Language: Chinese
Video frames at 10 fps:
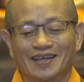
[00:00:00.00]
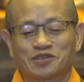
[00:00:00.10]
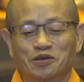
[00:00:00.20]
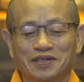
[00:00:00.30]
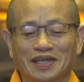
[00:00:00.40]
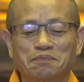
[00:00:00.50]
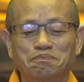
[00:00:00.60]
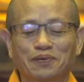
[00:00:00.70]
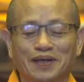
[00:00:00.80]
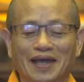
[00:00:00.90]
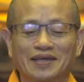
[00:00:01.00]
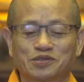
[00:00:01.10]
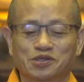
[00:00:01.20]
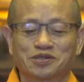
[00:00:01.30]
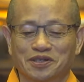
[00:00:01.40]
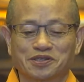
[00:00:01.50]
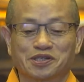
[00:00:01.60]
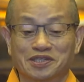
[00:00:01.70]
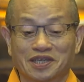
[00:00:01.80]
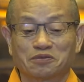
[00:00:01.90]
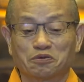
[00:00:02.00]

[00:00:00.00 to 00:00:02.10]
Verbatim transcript: 所以连不该吃的时间，